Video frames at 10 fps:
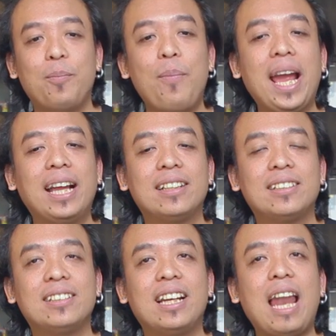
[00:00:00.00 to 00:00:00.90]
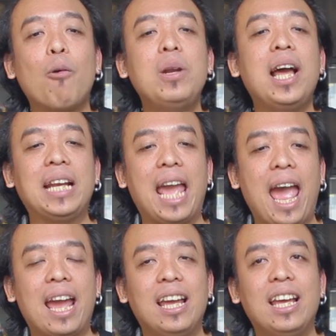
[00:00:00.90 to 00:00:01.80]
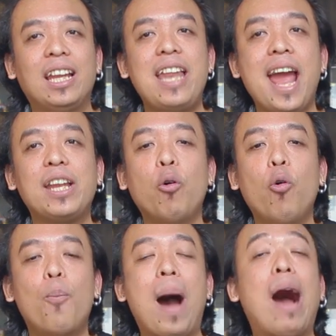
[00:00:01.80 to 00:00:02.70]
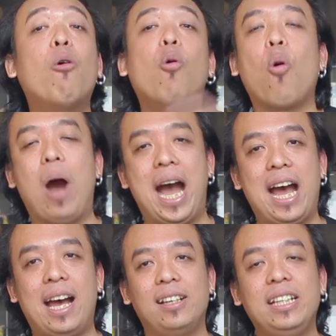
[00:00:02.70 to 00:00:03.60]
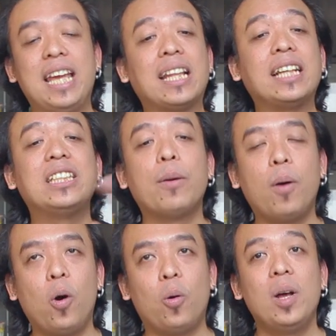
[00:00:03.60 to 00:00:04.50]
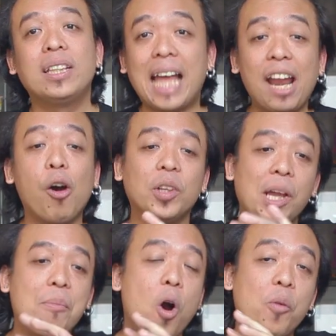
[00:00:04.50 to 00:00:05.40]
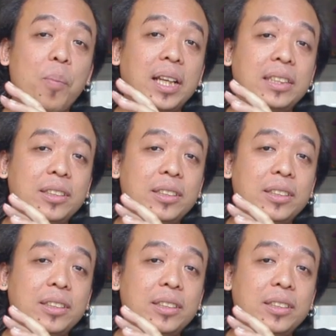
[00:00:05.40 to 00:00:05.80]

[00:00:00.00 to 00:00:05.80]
แม่งเล่าเรื่องเนี้ยได้ดูเบากว่า The Untouchable ถ้าเราจะมองเป็น